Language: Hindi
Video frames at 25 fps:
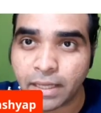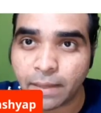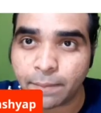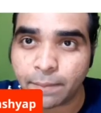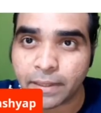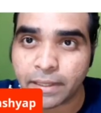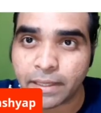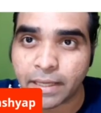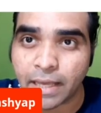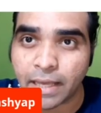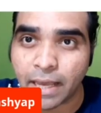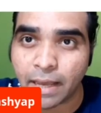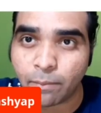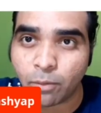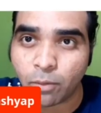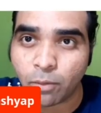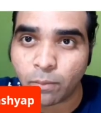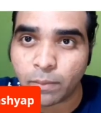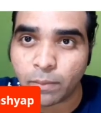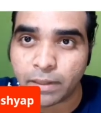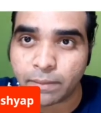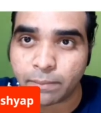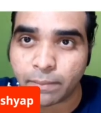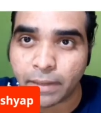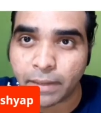यहाँ पे कैम
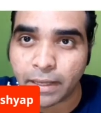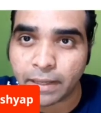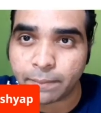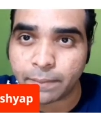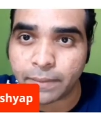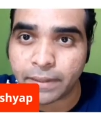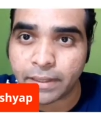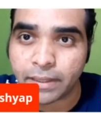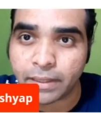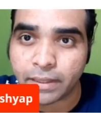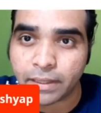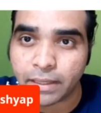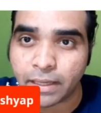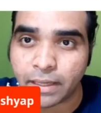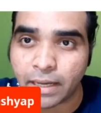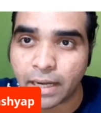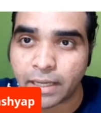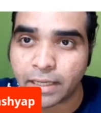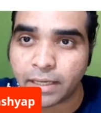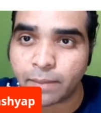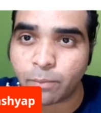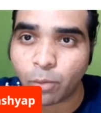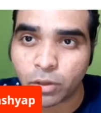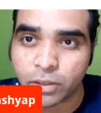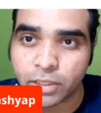ऑब्लिक माइक पे
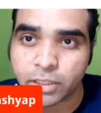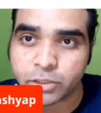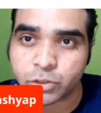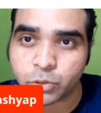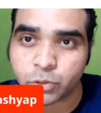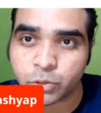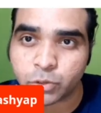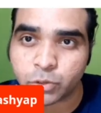एंटर ब्रॉडकास्ट